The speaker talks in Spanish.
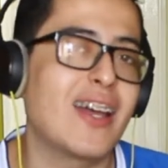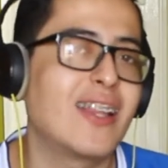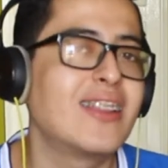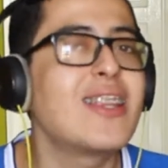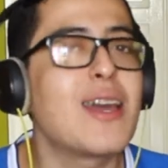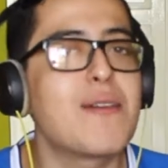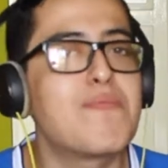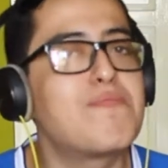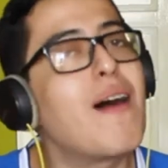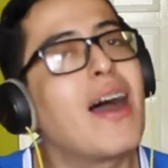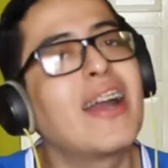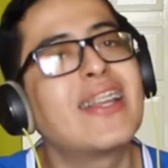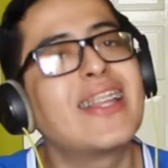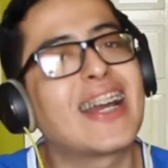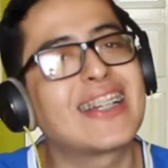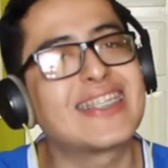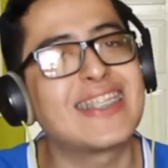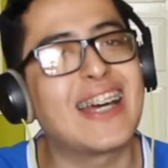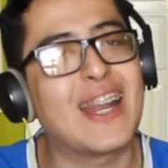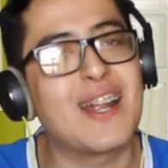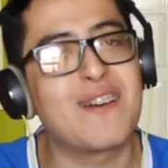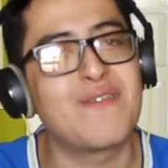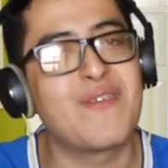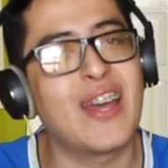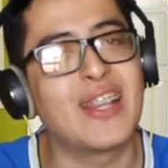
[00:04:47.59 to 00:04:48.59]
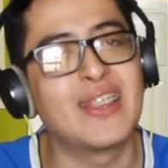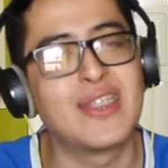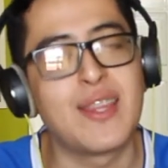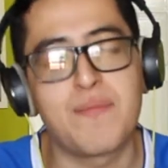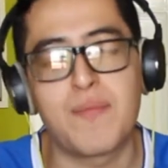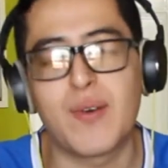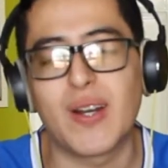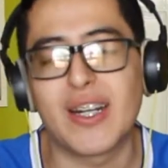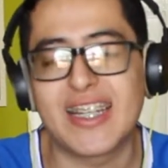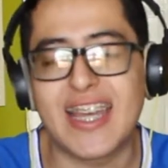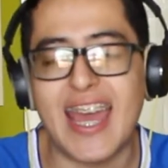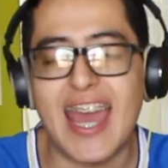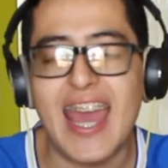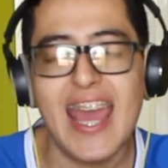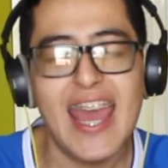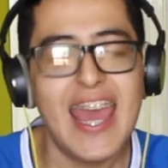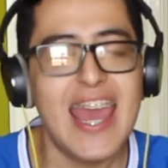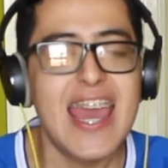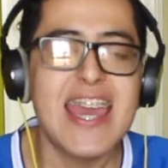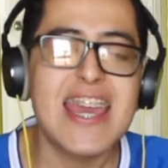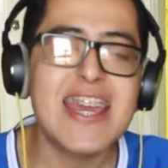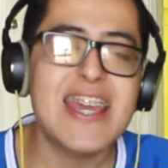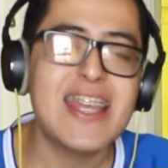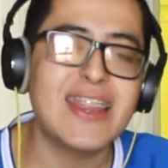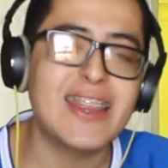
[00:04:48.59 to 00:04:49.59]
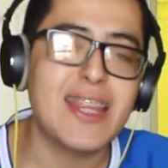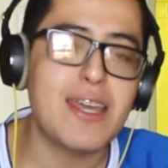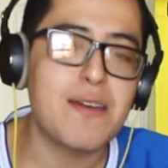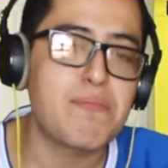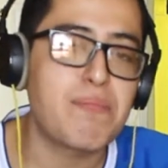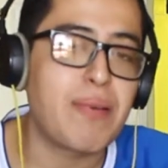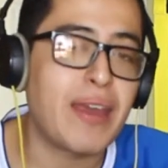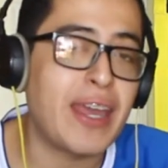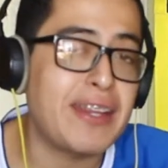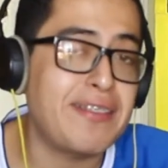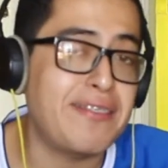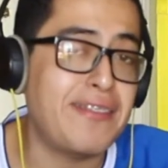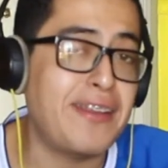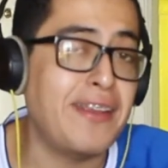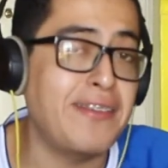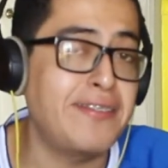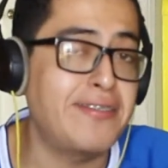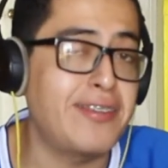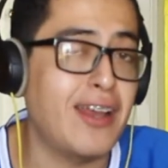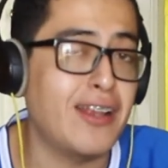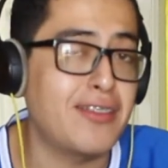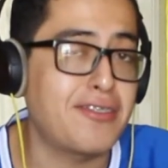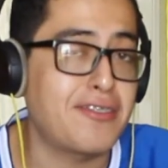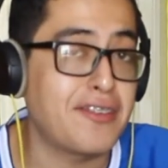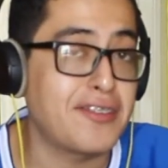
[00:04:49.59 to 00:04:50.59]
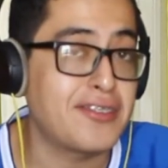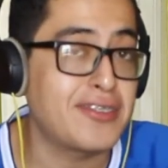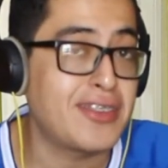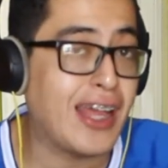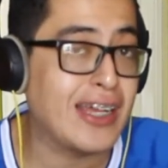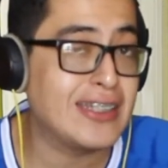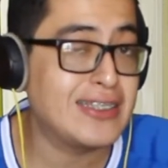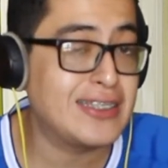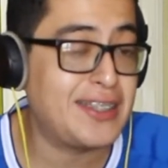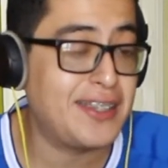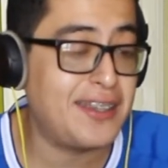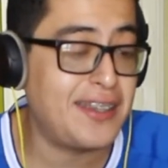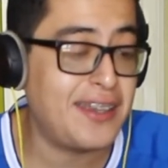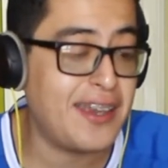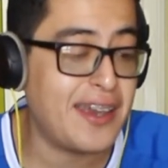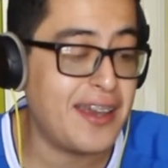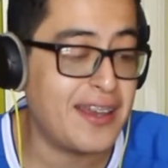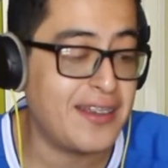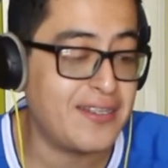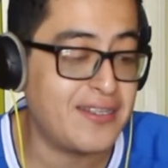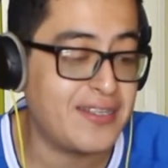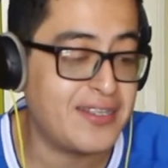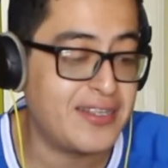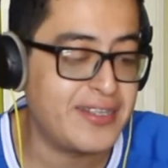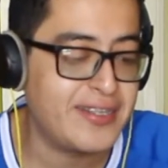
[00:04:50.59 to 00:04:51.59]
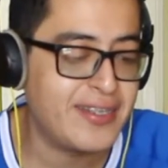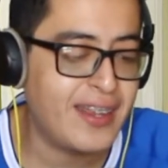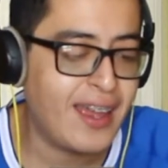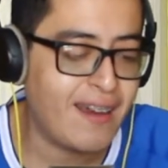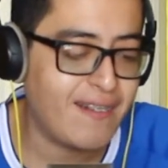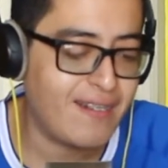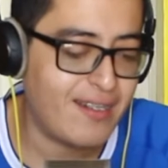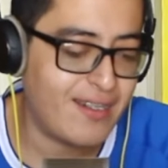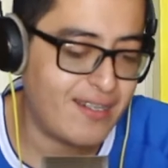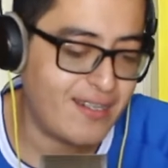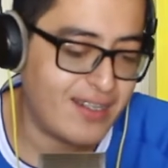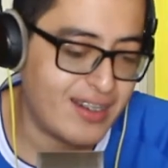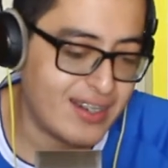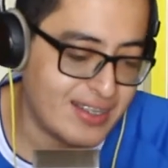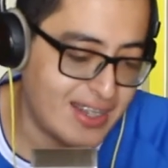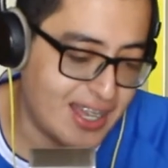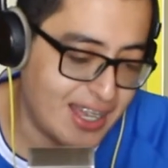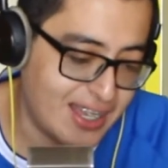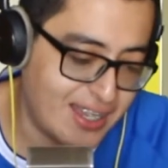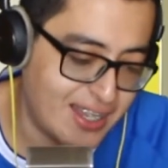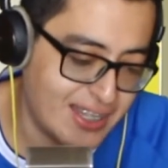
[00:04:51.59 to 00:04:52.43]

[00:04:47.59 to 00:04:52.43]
De España, claramente, porque independencia total, quién sabe, ¿verdad?